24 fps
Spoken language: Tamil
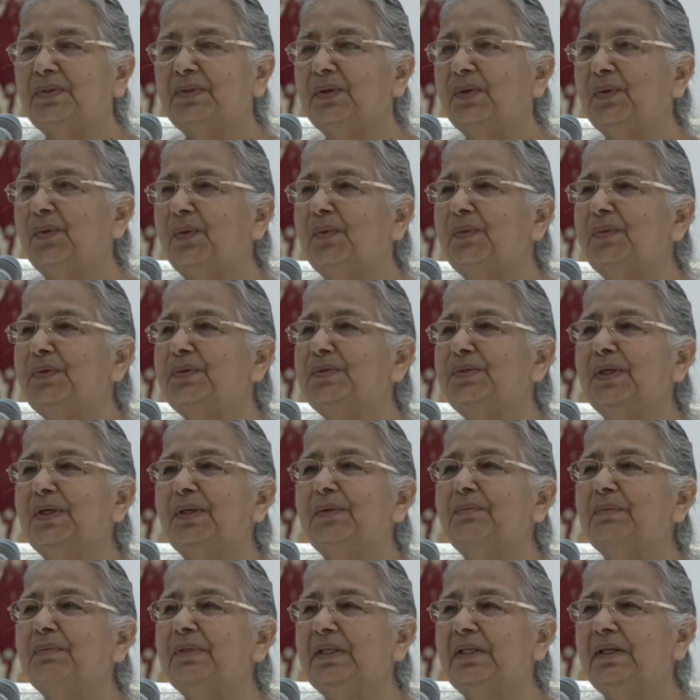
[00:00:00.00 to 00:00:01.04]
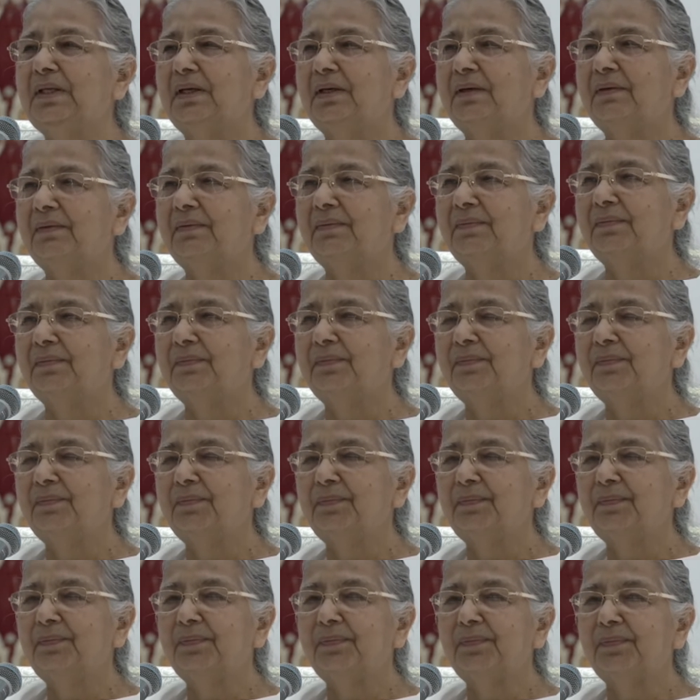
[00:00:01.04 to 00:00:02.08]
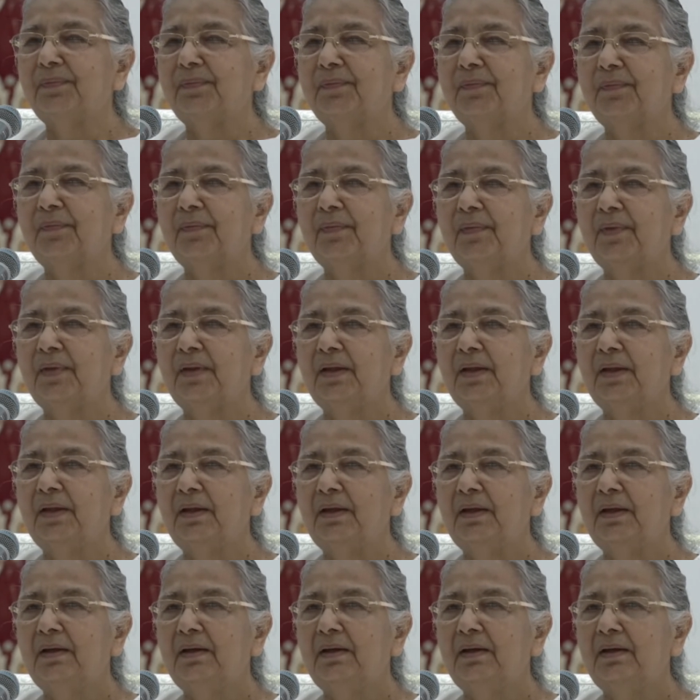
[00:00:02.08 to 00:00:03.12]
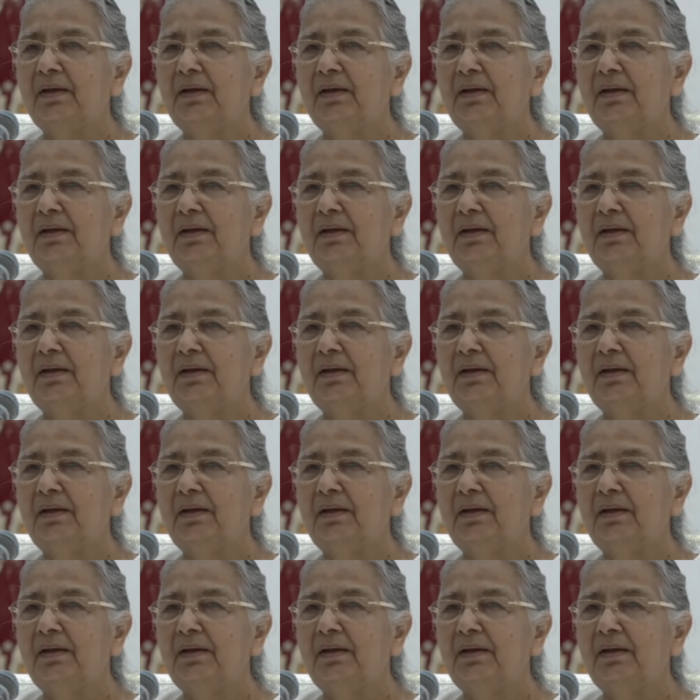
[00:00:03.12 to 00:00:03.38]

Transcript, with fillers: திருமணம் செய்த பிறகு ஒரு குழந்தையும் பிறந்துடுச்சு